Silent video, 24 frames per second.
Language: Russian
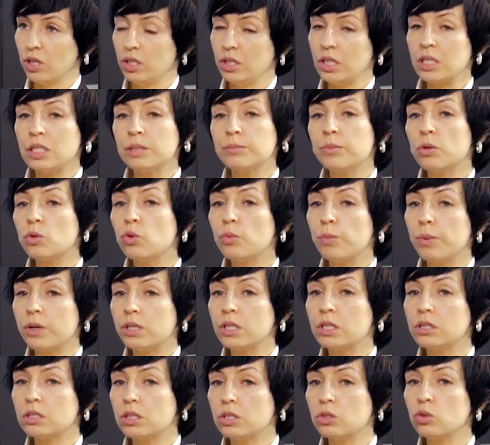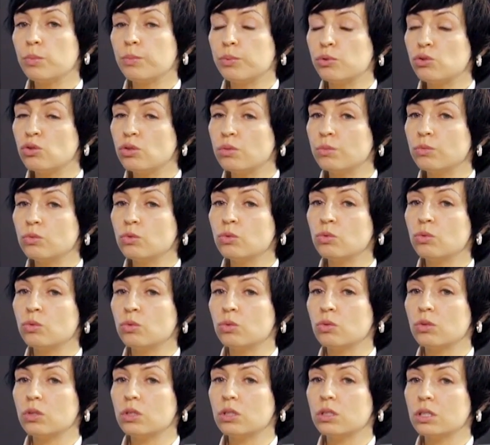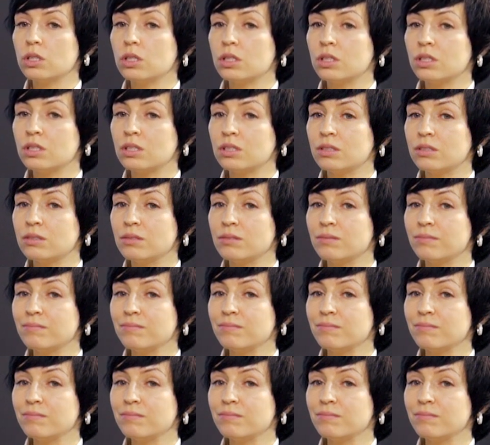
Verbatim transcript: Я не могу понять одно, почему э,